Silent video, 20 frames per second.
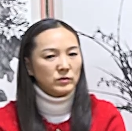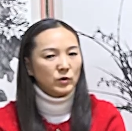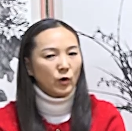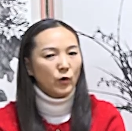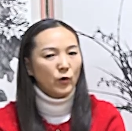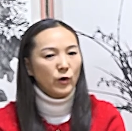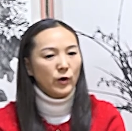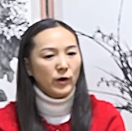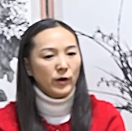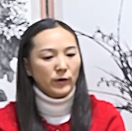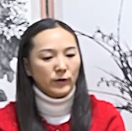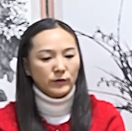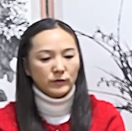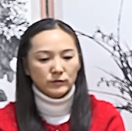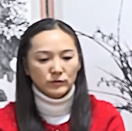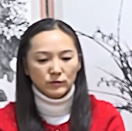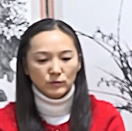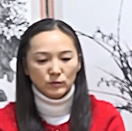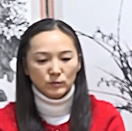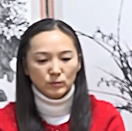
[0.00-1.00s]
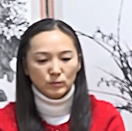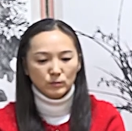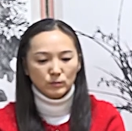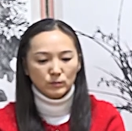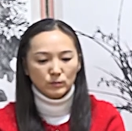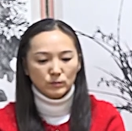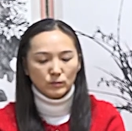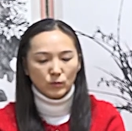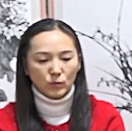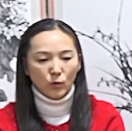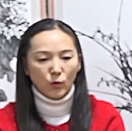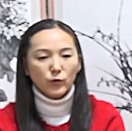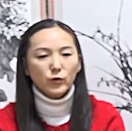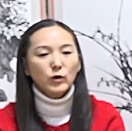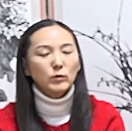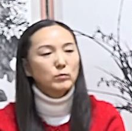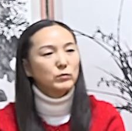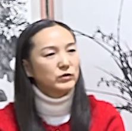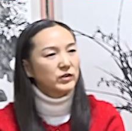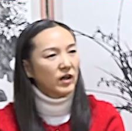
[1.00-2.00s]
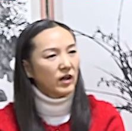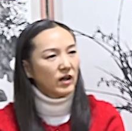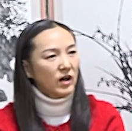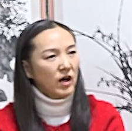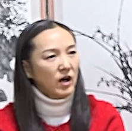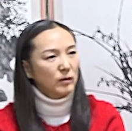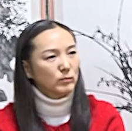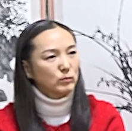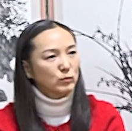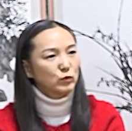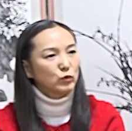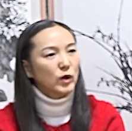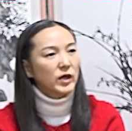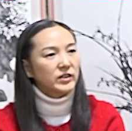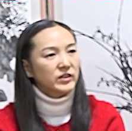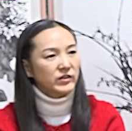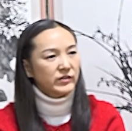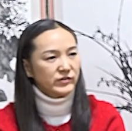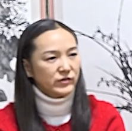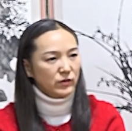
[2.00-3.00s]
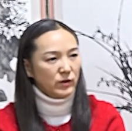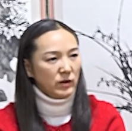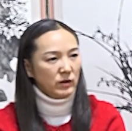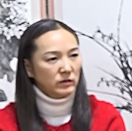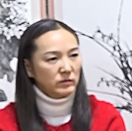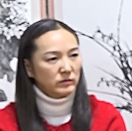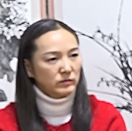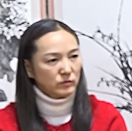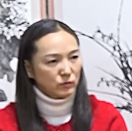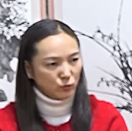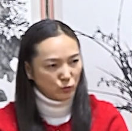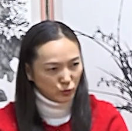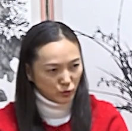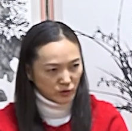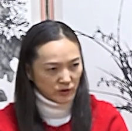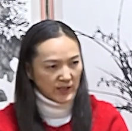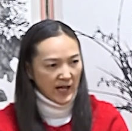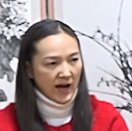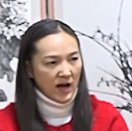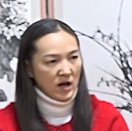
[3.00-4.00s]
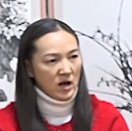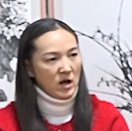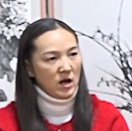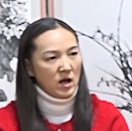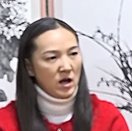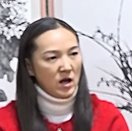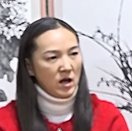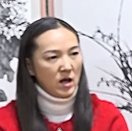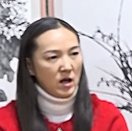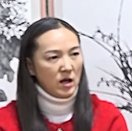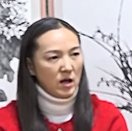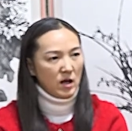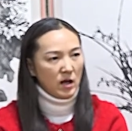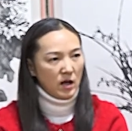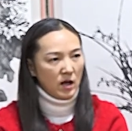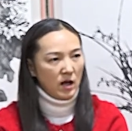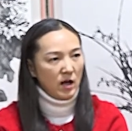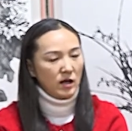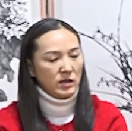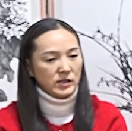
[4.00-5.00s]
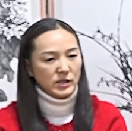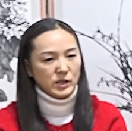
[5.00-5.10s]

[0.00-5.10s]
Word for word: 저의 그 공연 무대가 무악이었어요. 구딱. 아,